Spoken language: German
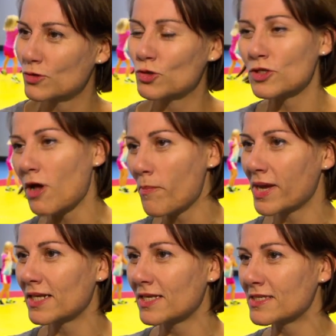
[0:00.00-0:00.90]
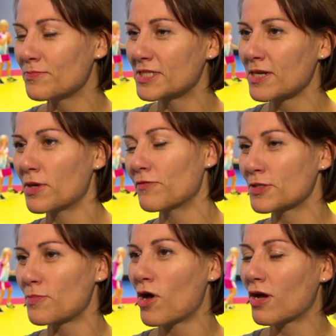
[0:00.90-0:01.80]
zusammen, dass sie zusammen
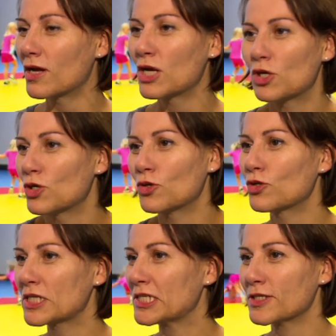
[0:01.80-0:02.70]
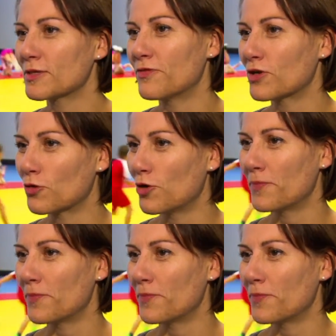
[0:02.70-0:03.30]
was machen. Und das ist einfach toll